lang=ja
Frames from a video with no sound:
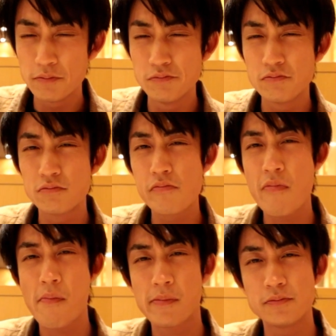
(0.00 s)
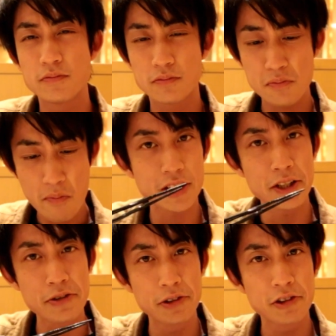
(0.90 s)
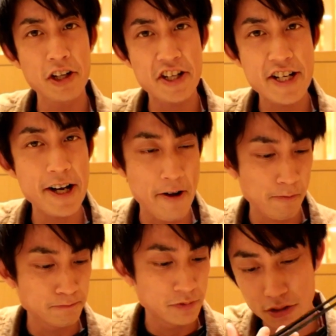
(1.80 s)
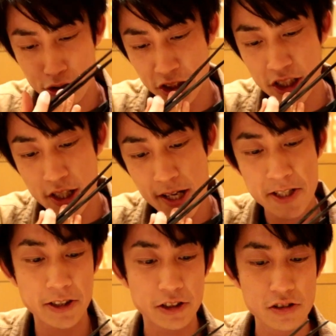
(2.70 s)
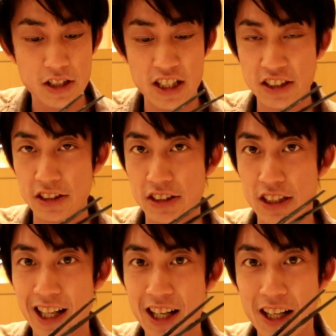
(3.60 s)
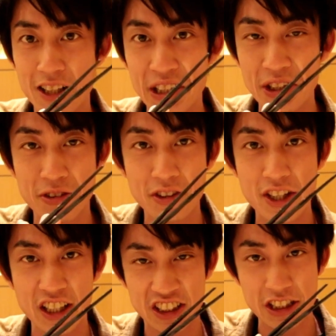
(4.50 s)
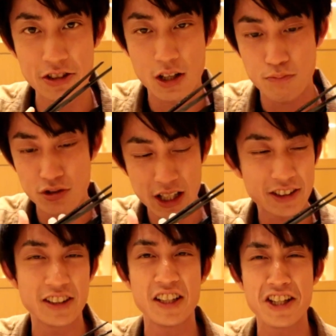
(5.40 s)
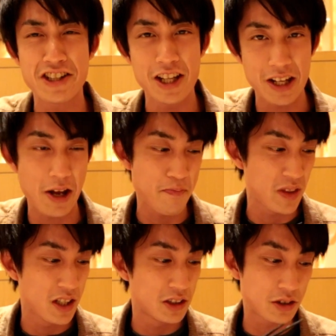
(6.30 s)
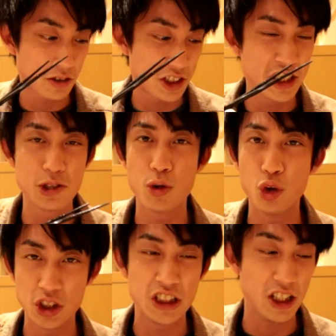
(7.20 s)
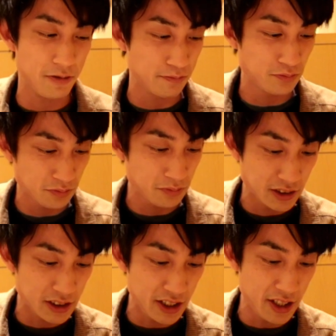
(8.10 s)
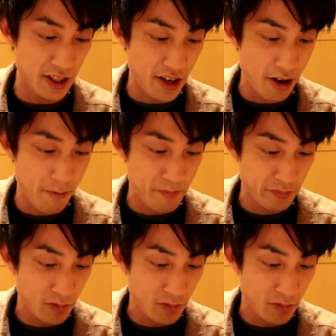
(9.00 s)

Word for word: うーん最高の焼き加減。口に入れた瞬間魚のね汁がブワーって出てきてね、その汁も美味しい。いいね。